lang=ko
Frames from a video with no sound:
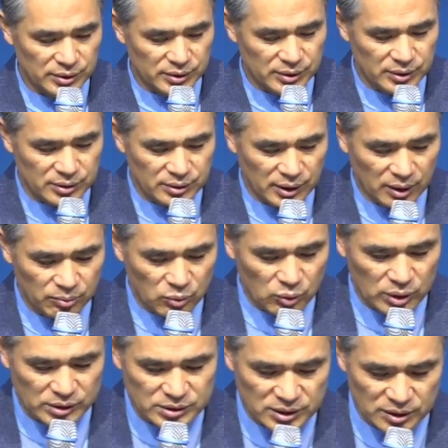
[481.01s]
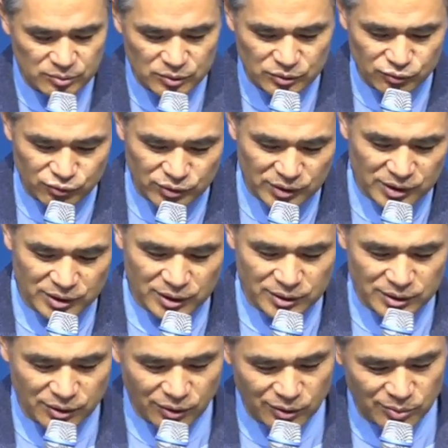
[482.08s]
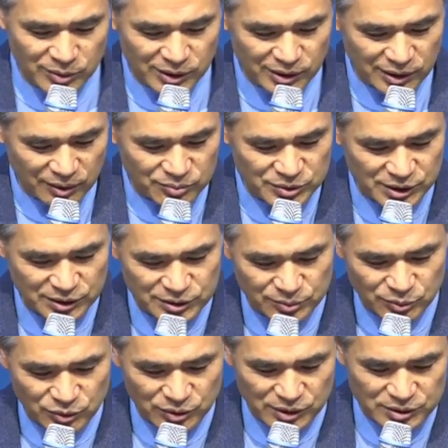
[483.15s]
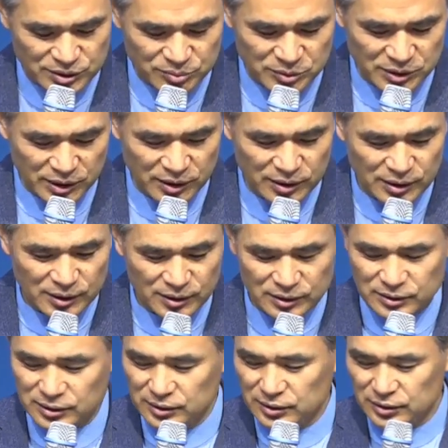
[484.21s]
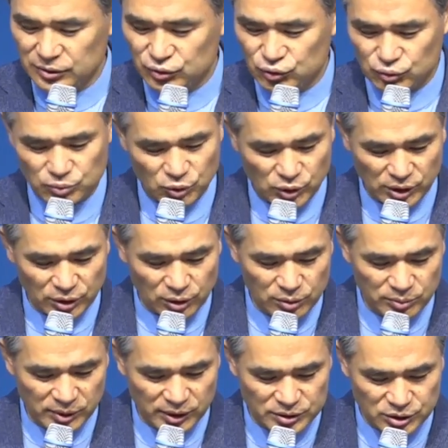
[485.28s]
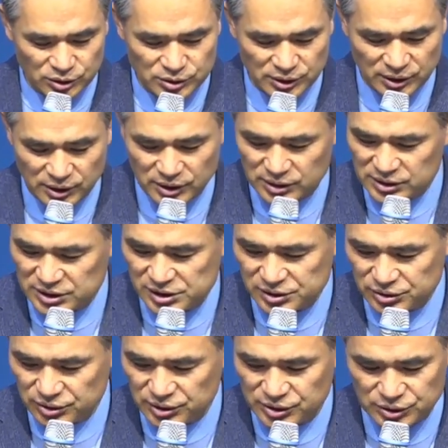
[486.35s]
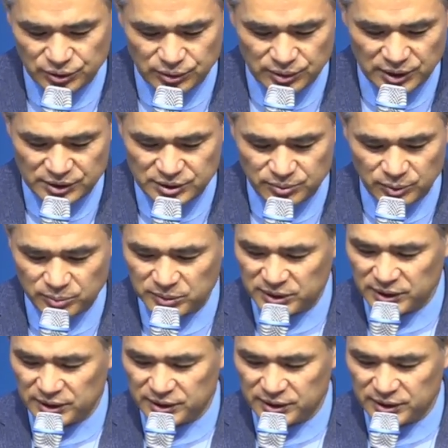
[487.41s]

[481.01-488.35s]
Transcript: 이런 행복한 삶을 누리게 되니 얼마나 감사한지 모르겠습니다. 그 축복의 열매 첫째 7절이죠. 같이 봅니다.